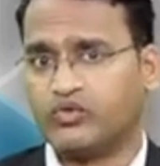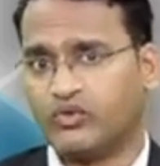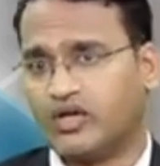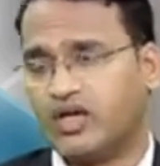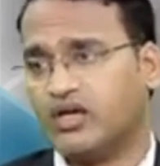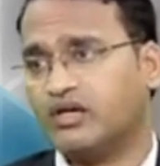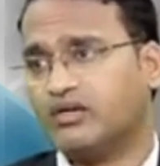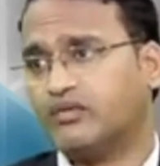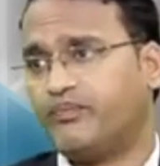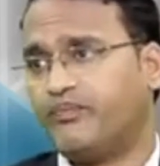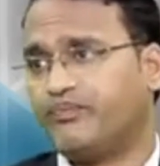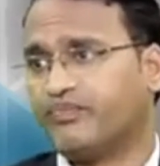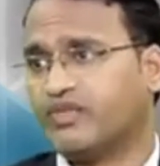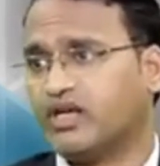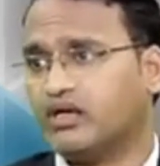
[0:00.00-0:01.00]
షుగర్లు
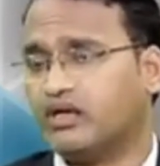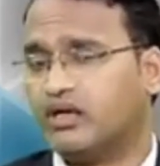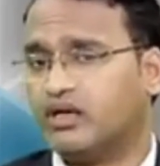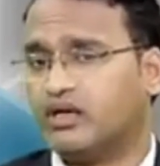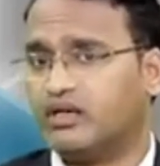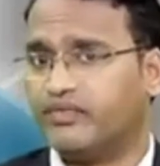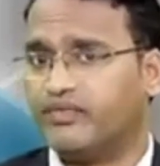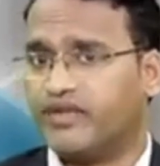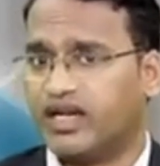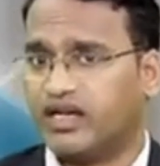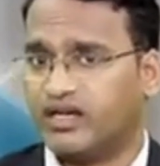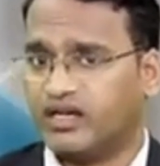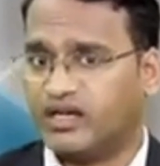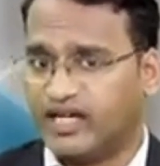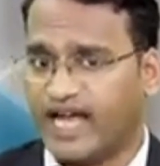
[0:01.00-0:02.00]

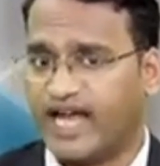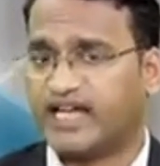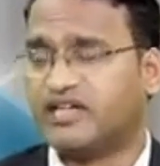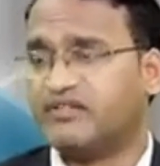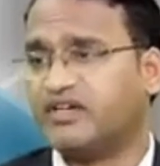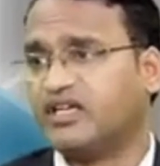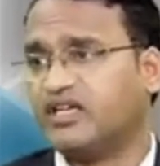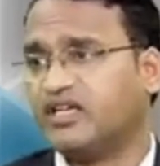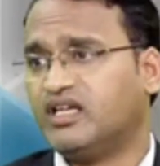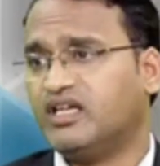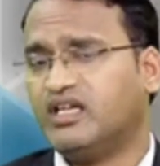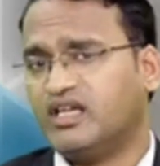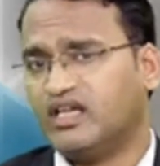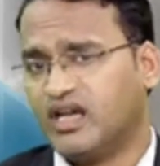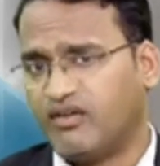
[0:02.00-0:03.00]
దెన్ ఇన్యాక్టివిటీ
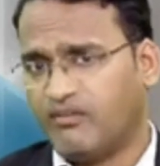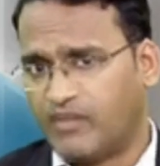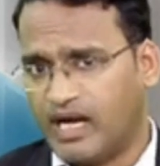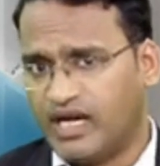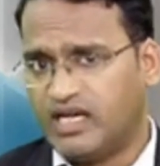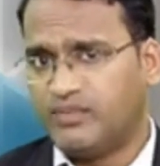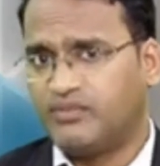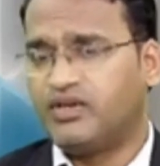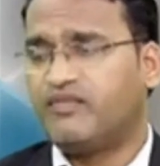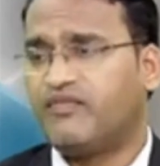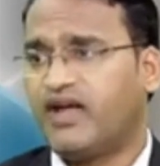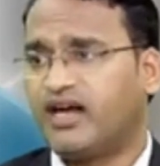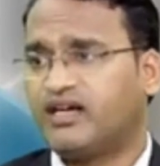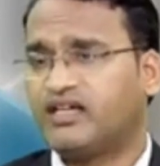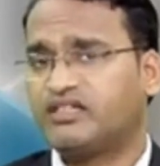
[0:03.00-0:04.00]
ఇలా మల్టిపుల్
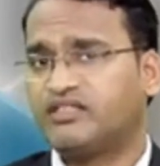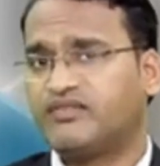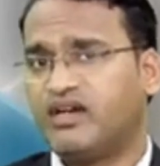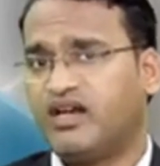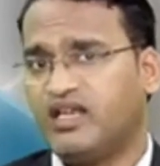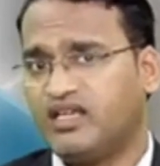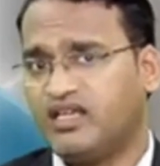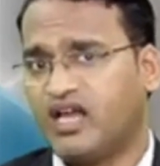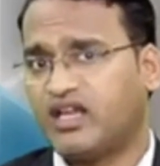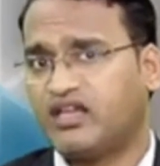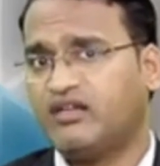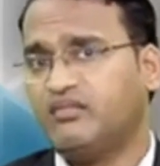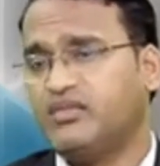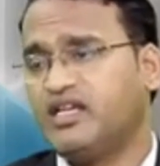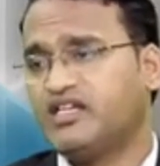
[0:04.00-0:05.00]
ఫ్యాక్టర్స్ వల్ల ఈ
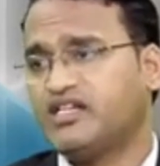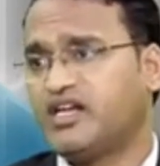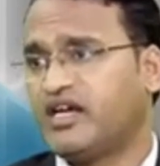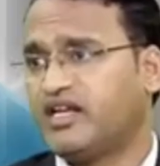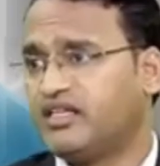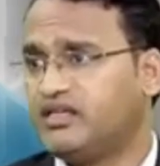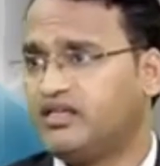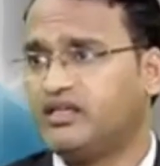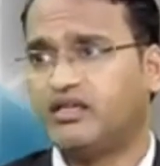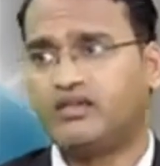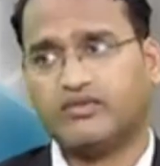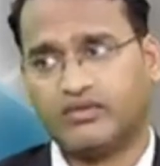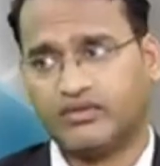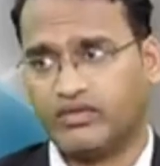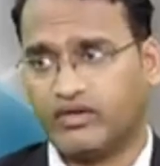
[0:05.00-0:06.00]
అక్యుములేషన్ అనేది
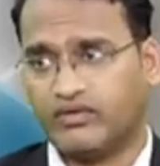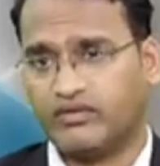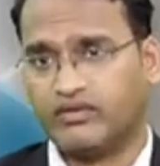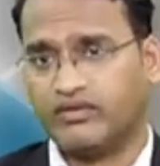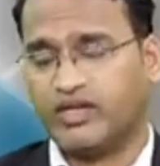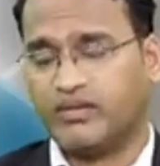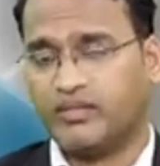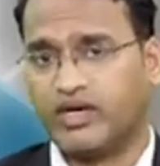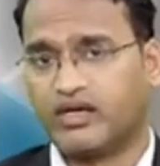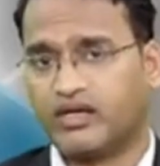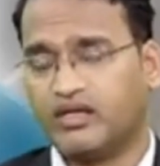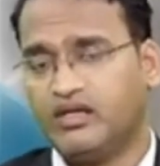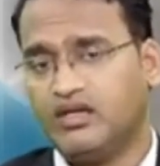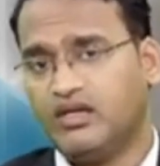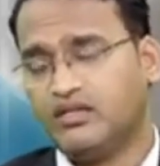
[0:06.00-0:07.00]
ఎక్కువ అవుతూ ఉంటుందన్నమాట
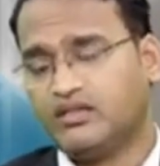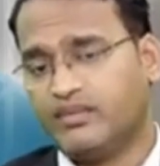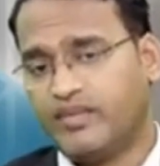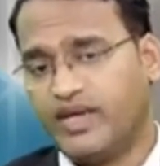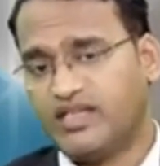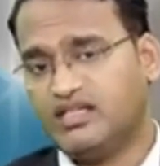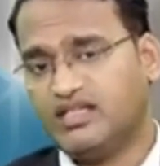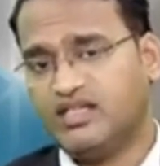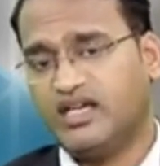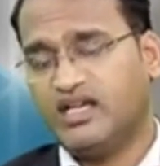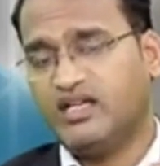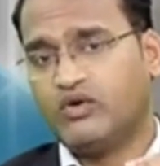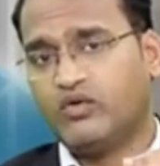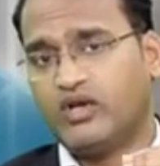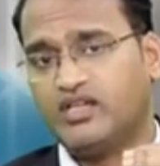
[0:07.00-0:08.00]
సో
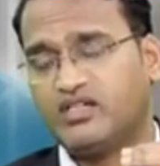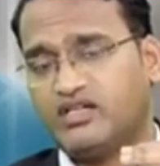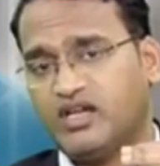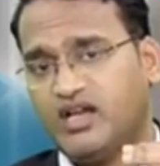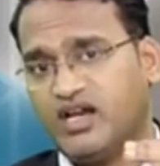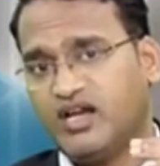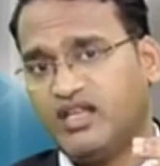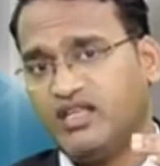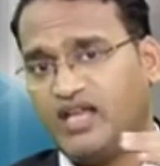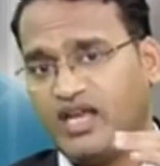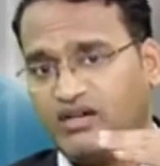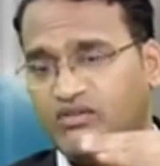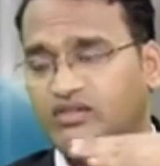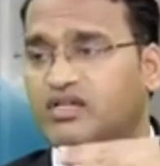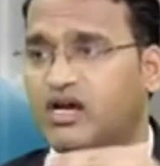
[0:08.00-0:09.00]
బేసికలీ కొలెస్ట్రాల్ అనేది
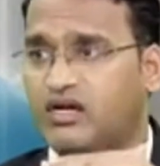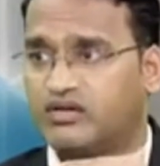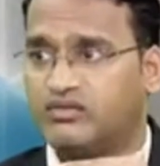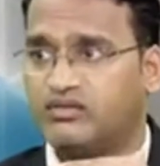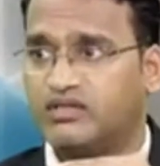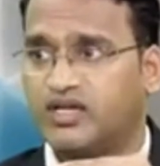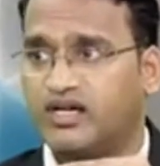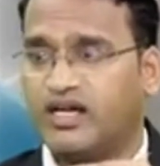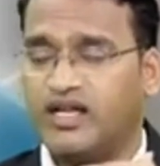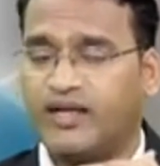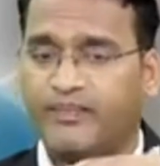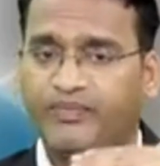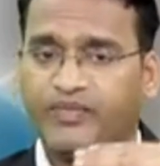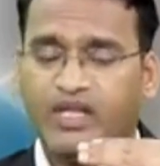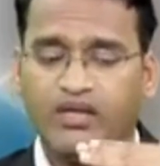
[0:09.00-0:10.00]
ఎటు స్టార్ట్ అవుతుందంటే
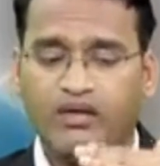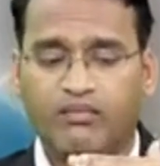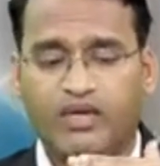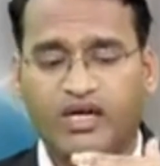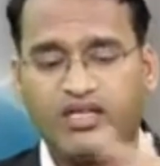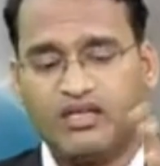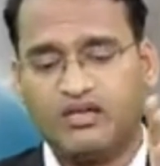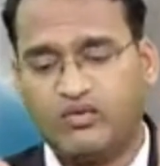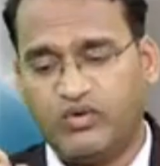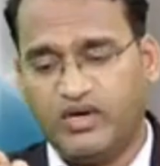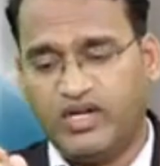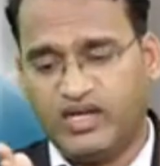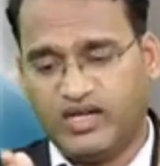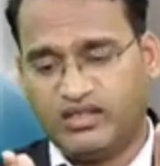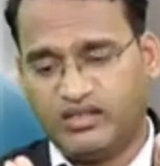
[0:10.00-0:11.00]
మనకి
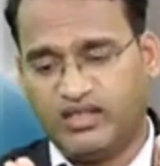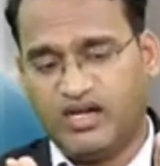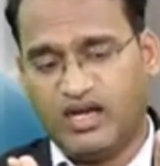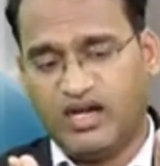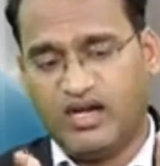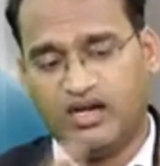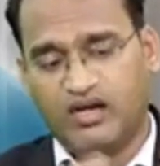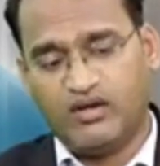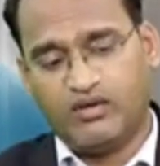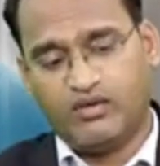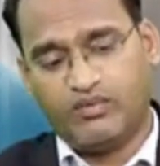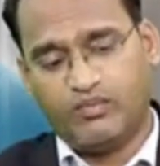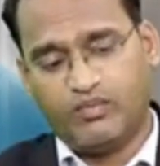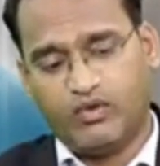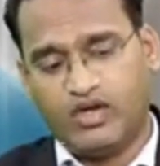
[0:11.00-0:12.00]
గుండె రక్తనాళాలలో
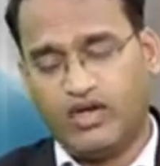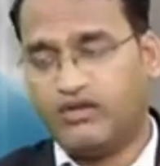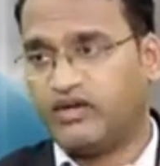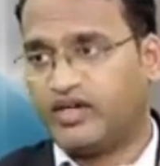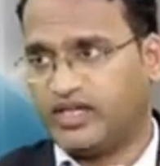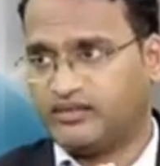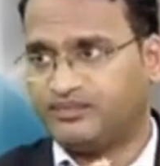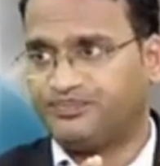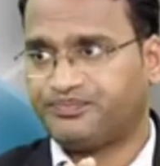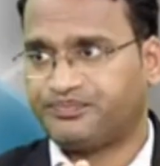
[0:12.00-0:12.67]
పొరలు ఉంటాయి